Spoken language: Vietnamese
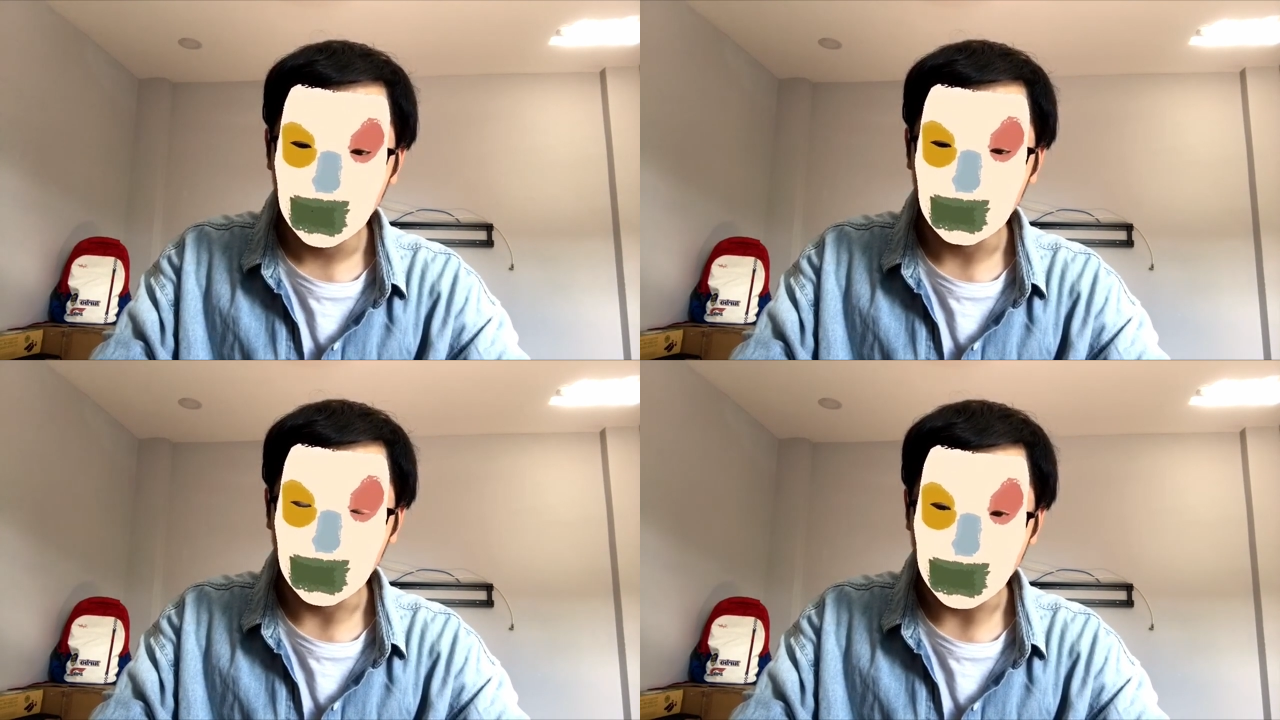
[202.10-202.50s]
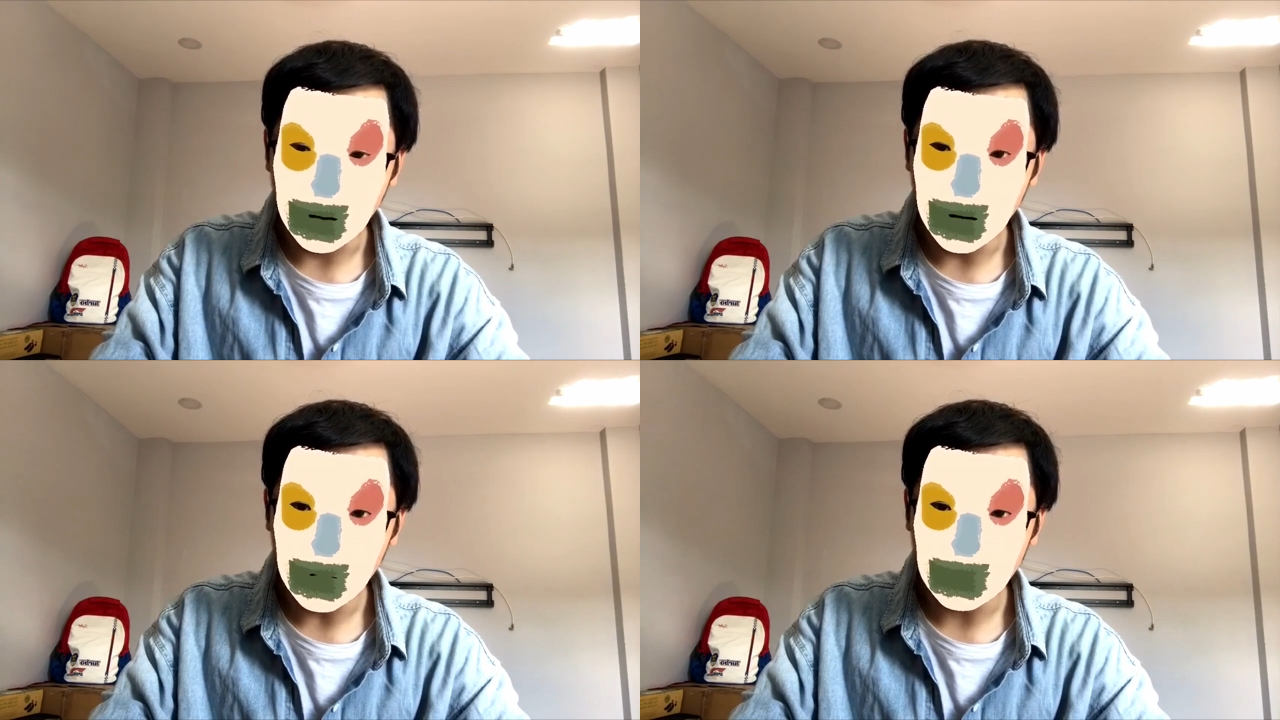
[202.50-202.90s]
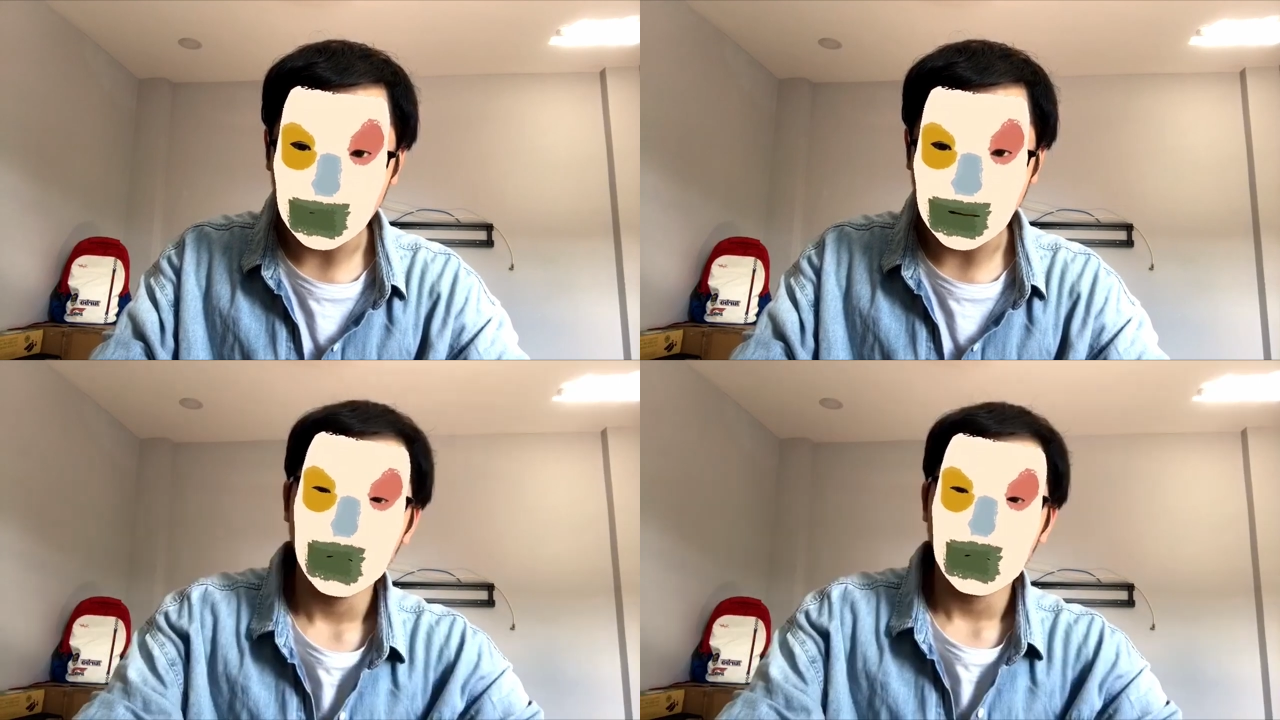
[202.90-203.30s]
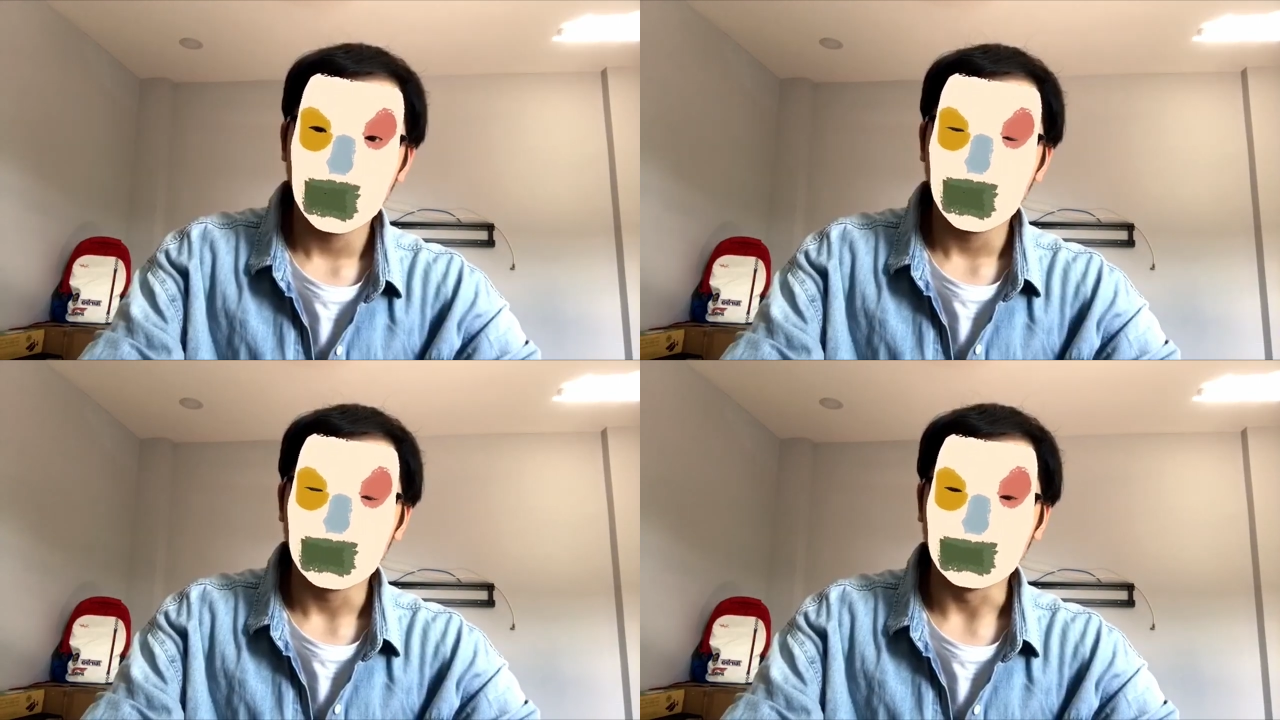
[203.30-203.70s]
mình nhớ là
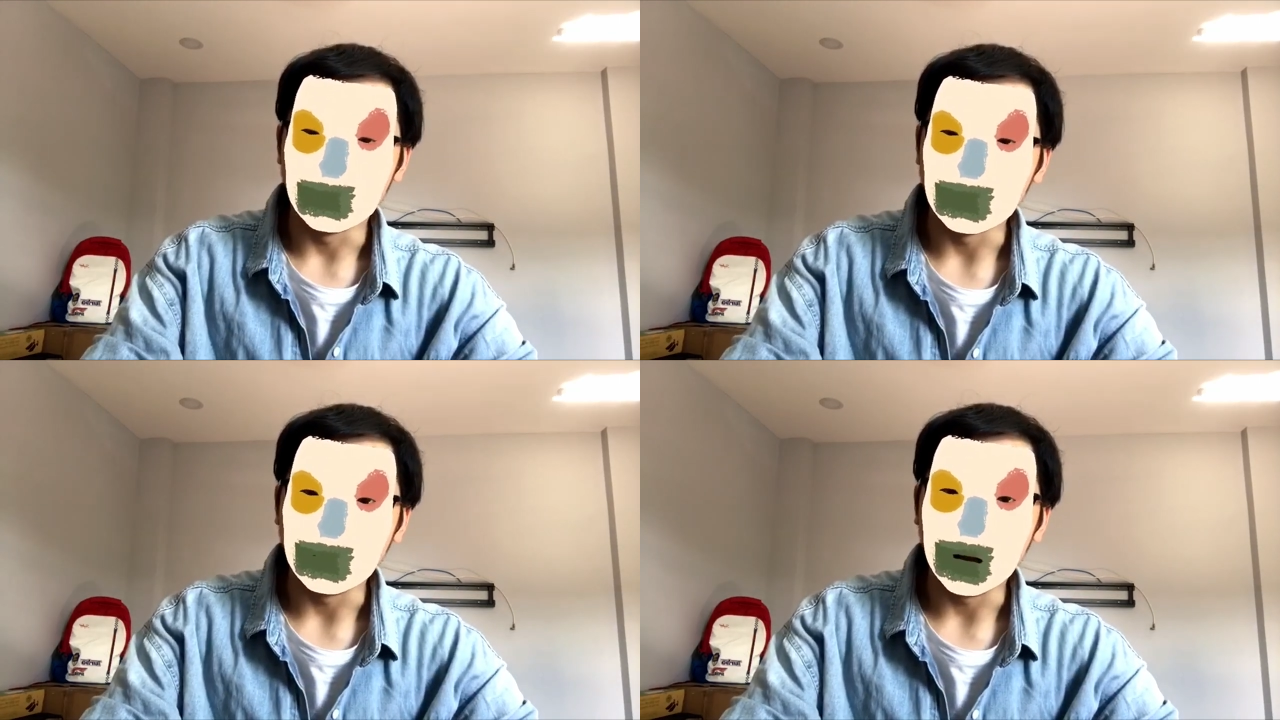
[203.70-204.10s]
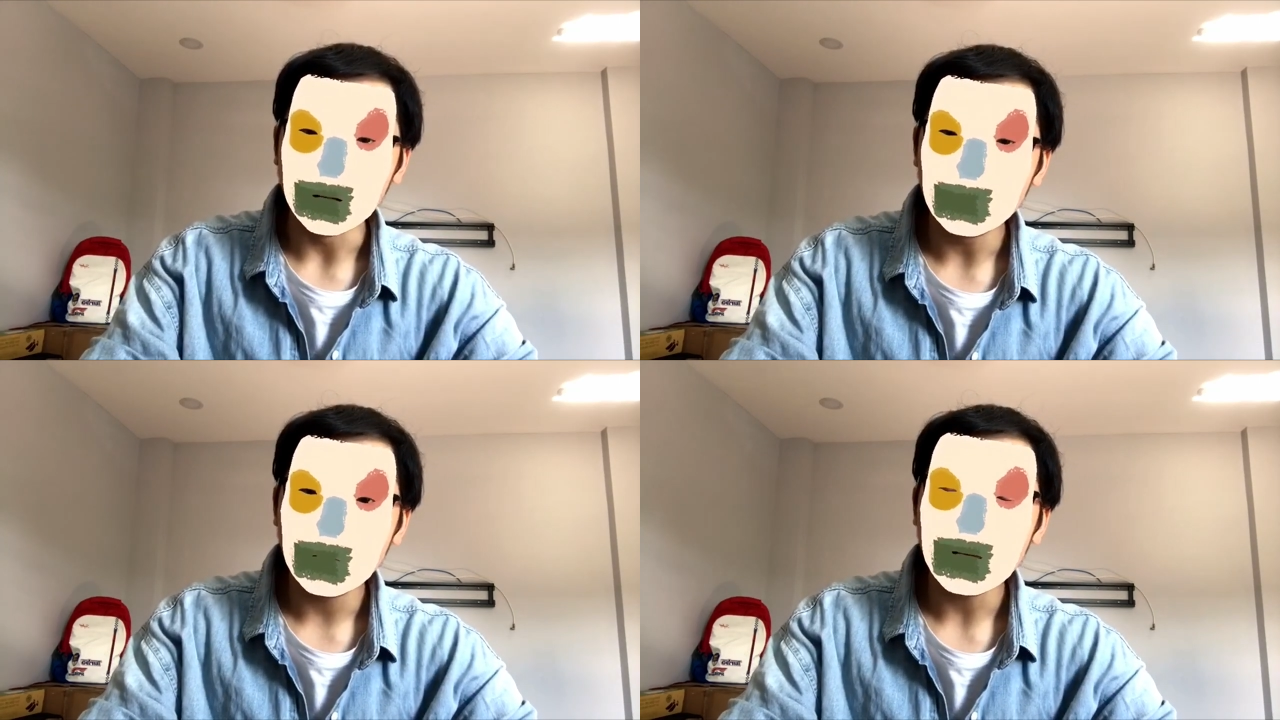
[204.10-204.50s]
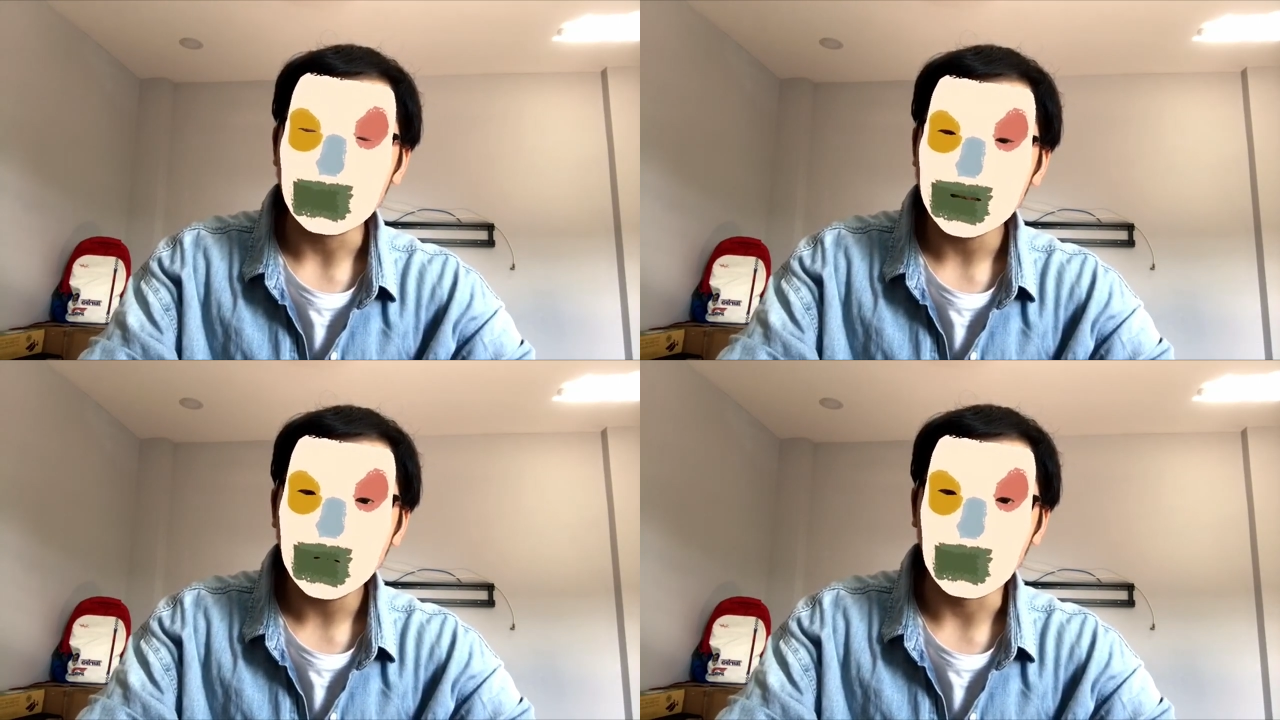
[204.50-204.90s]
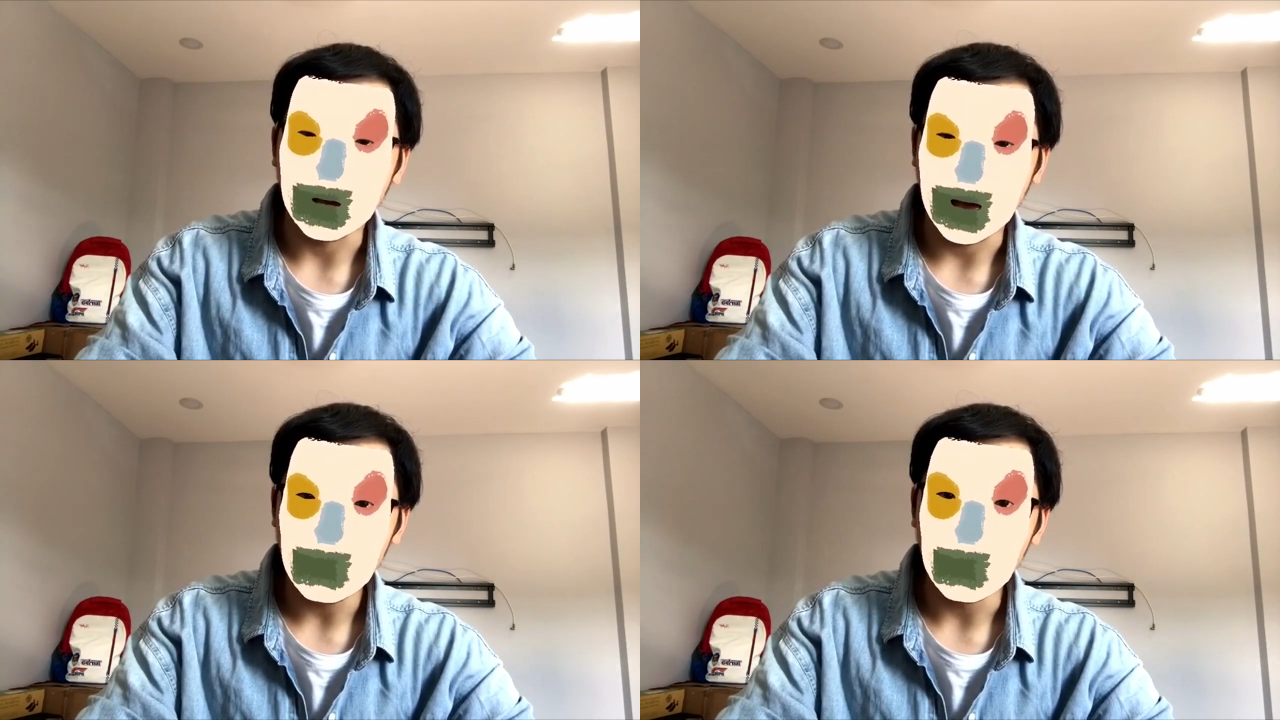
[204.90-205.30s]
mình ở trong cái cảm giác ngồng
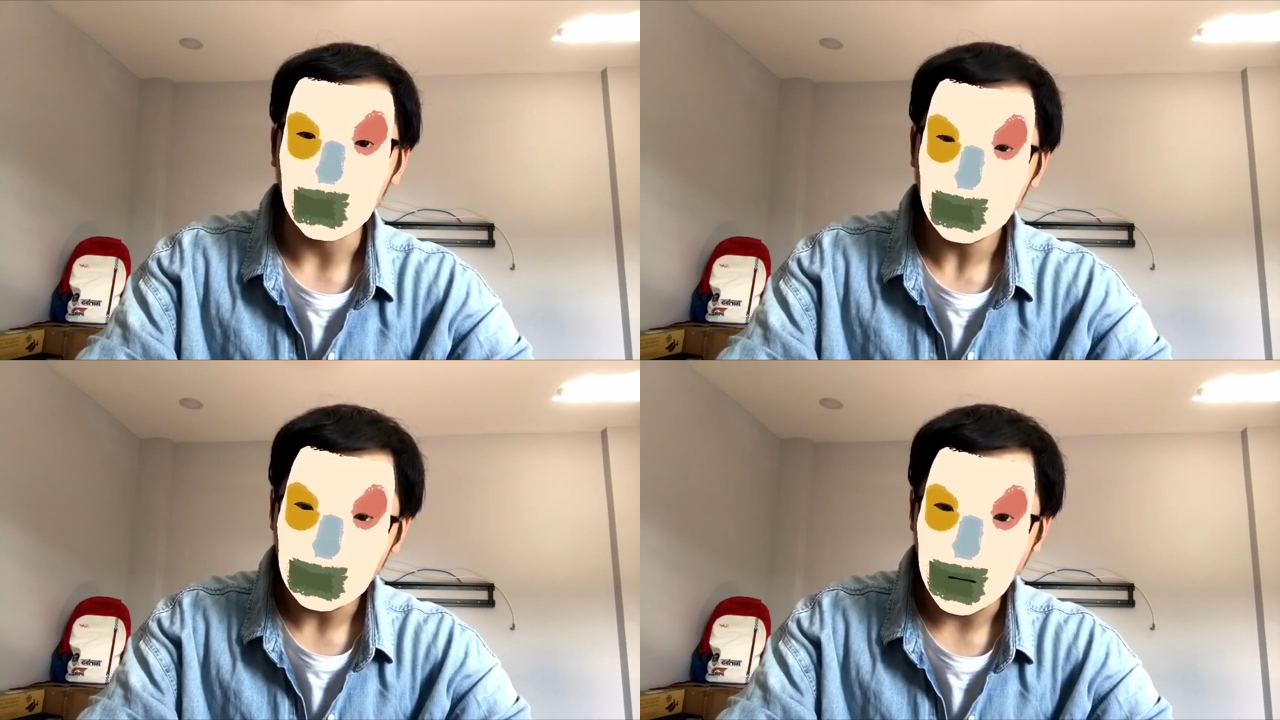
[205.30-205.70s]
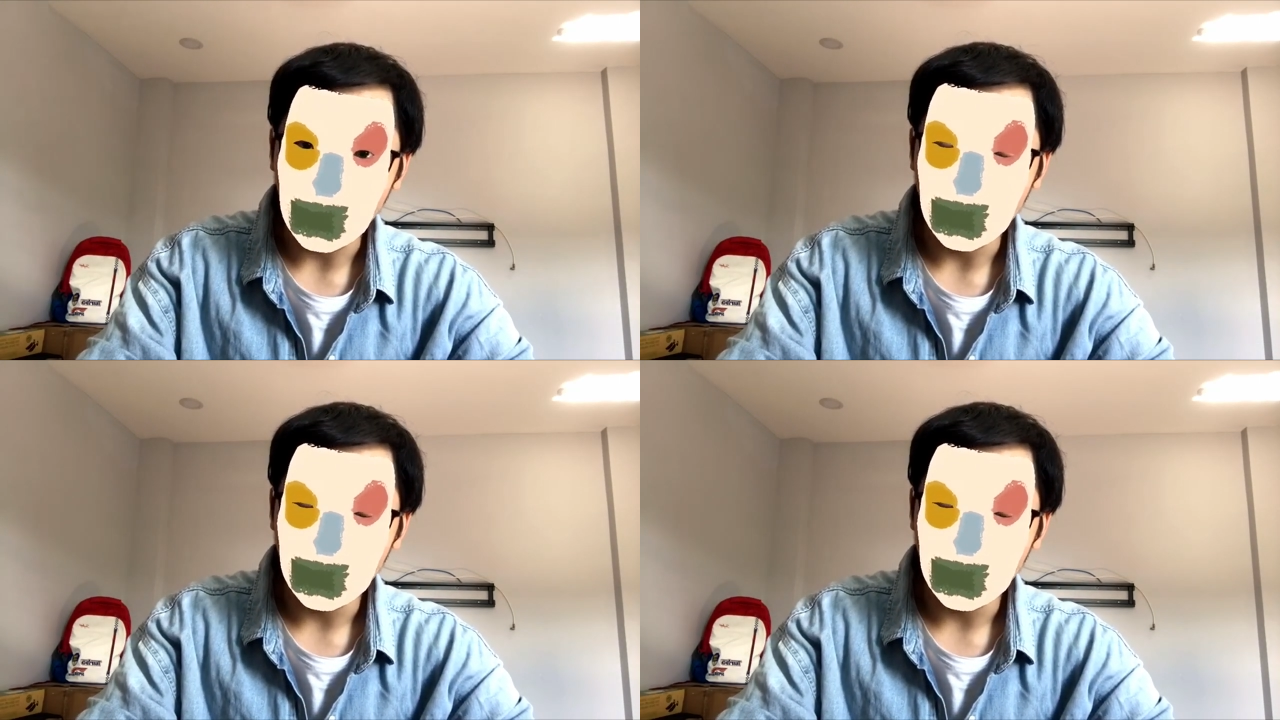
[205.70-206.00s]
ngẽ một lúc lâu